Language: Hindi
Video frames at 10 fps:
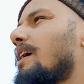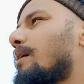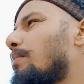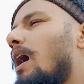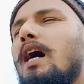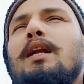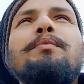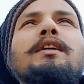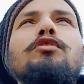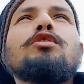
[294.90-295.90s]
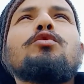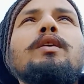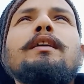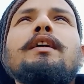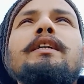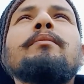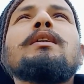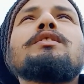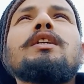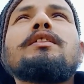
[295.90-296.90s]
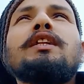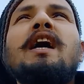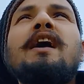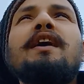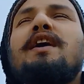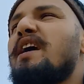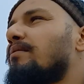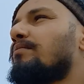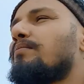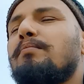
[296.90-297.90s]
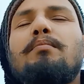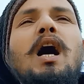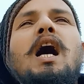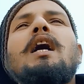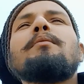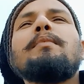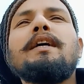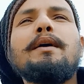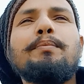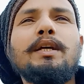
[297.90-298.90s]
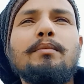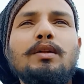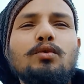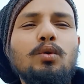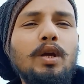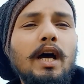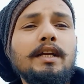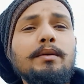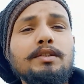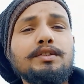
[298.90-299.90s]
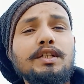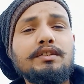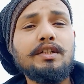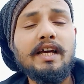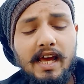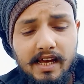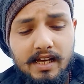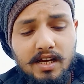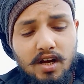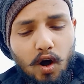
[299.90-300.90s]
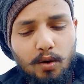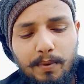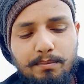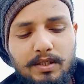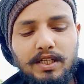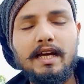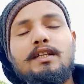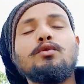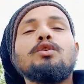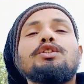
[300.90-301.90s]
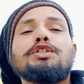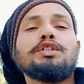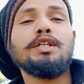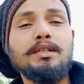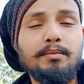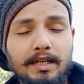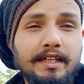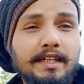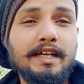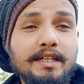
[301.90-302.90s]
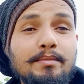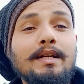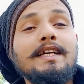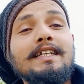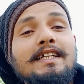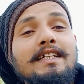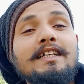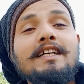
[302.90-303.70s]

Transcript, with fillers: एक महान व्यक्तित्व के धनी बन सकते हैं एक महान मेरे प्रिय बंधु ज्ञानी बन सकते हैं और ब्रह्मचारी तो निश्चित ही बनेंगे ही बनेंगे